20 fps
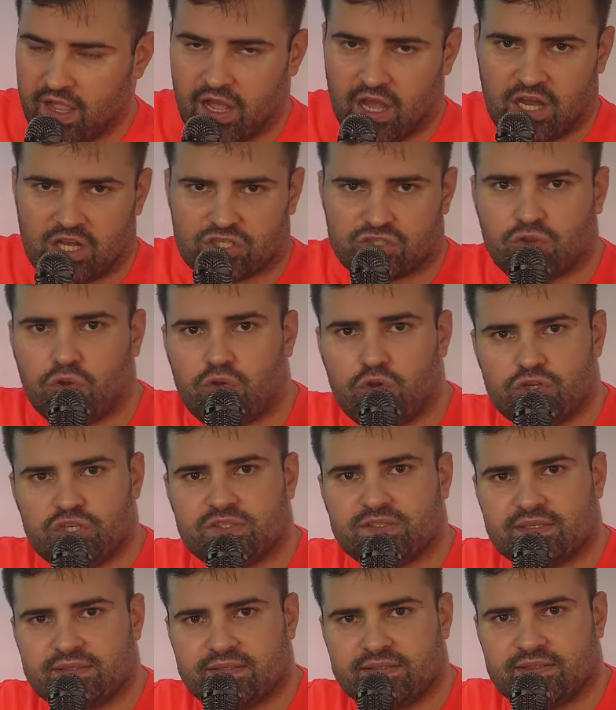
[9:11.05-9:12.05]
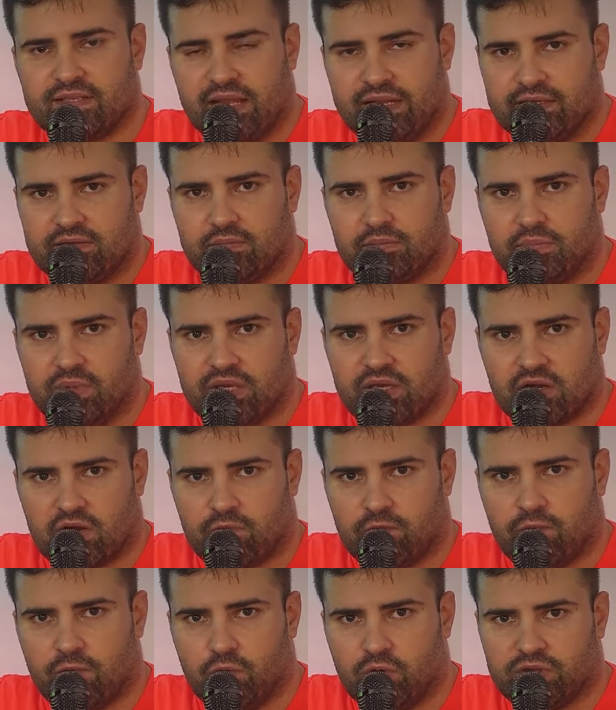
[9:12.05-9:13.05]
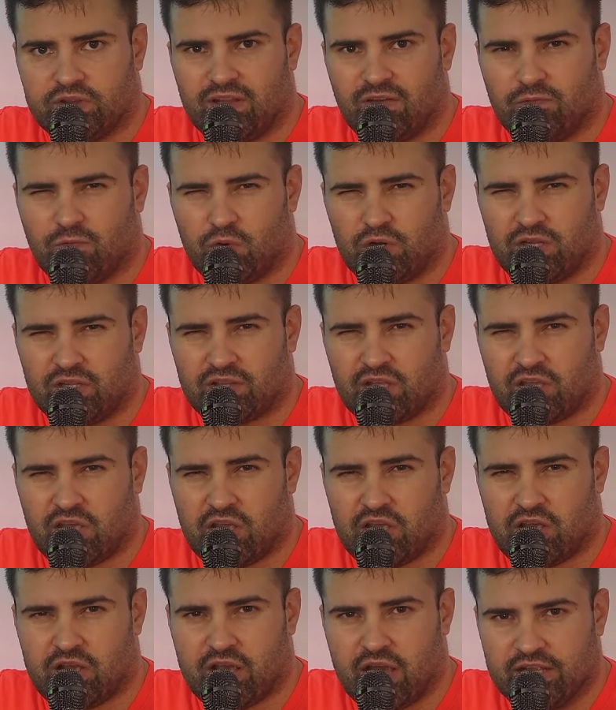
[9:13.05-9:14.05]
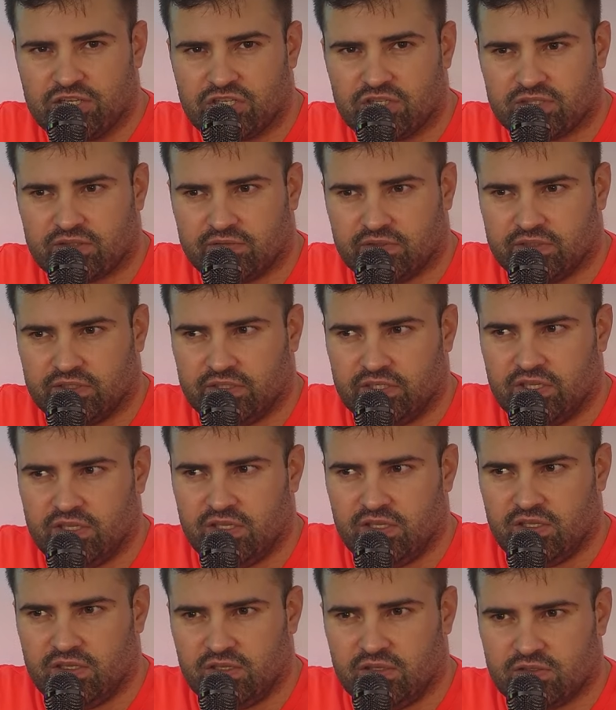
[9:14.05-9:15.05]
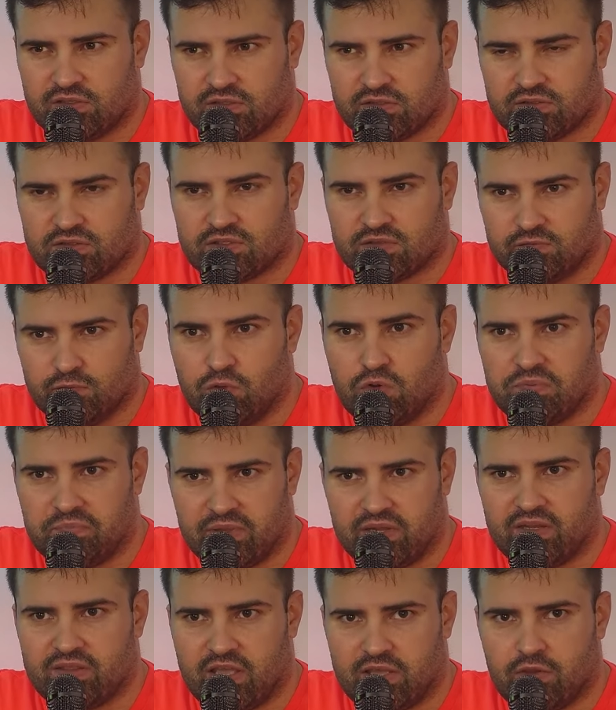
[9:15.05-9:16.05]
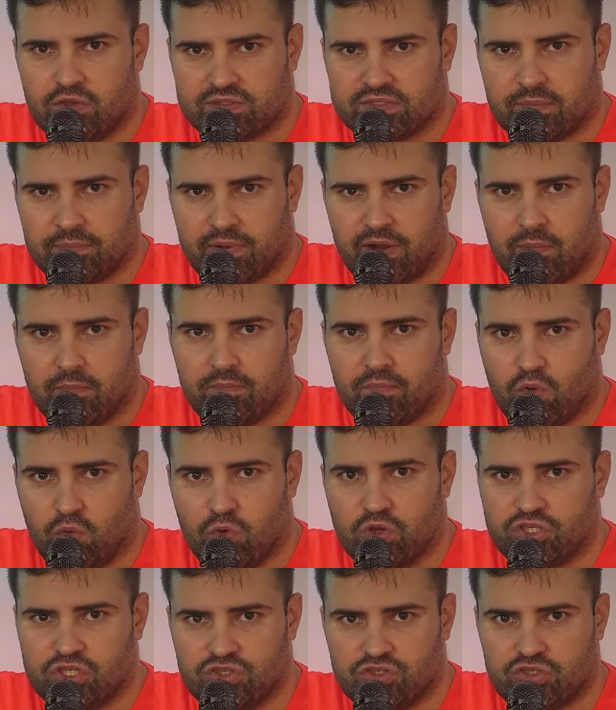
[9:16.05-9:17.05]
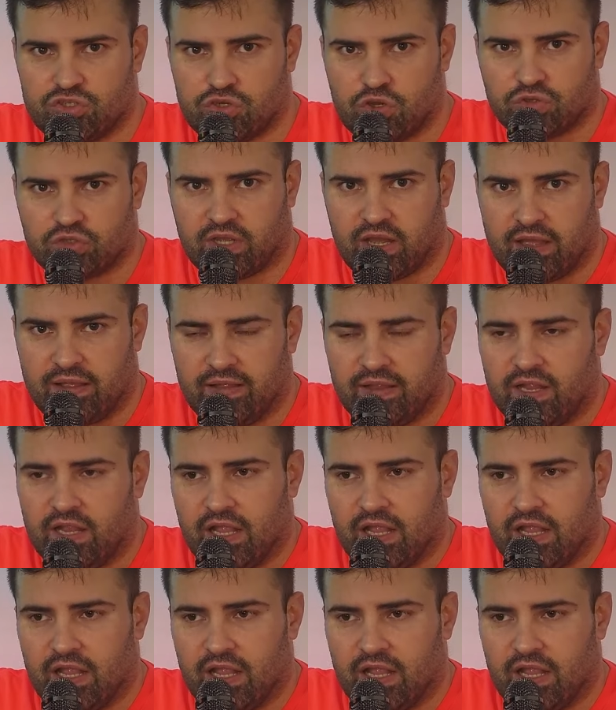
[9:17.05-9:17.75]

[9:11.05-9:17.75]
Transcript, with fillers: А что хочется сказать, микрофон довольно-таки качественный, и звук передается прям очень четко.